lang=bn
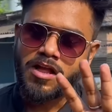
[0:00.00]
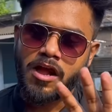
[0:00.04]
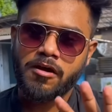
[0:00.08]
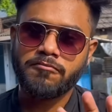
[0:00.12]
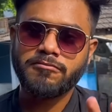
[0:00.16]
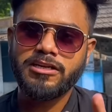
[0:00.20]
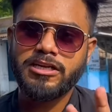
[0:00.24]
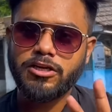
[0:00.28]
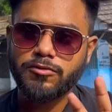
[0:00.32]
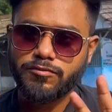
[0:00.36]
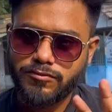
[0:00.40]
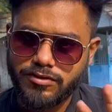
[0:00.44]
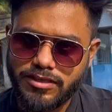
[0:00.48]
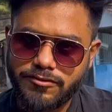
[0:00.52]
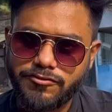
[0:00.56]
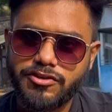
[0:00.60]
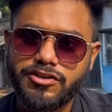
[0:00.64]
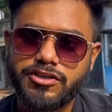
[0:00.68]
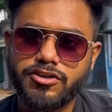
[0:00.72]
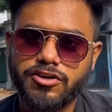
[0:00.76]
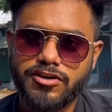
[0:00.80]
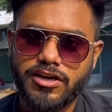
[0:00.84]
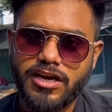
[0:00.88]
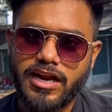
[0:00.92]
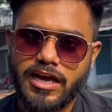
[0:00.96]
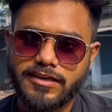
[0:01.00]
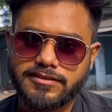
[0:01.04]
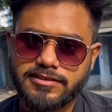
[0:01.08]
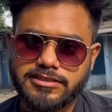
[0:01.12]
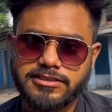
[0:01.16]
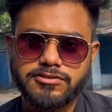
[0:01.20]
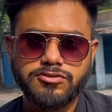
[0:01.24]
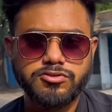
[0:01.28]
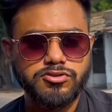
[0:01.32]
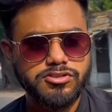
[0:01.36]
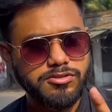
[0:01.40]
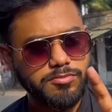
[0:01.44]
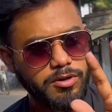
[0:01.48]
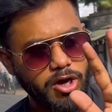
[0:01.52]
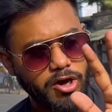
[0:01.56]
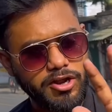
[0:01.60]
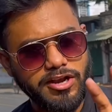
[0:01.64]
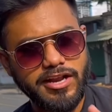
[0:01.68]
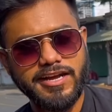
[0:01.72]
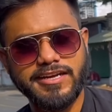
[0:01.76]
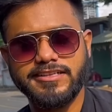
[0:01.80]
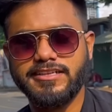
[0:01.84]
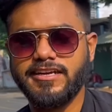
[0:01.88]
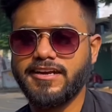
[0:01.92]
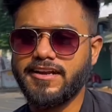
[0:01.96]
আমি অবধি ভিডিওটা রাখছি যদি ভালো
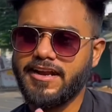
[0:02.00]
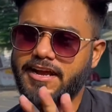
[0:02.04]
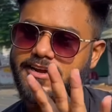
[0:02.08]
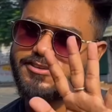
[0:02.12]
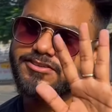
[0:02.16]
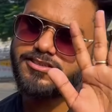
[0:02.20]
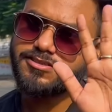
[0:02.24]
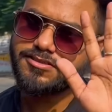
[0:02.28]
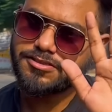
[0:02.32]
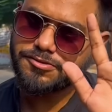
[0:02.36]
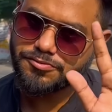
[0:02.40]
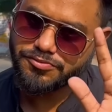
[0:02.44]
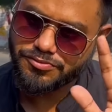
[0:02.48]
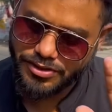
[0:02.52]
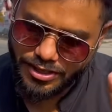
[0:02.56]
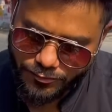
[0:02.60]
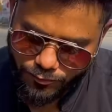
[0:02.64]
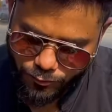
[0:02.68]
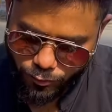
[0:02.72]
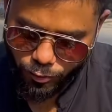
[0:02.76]
লেগে থাকে লাইক শেয়ার সাবস্ক্রাইব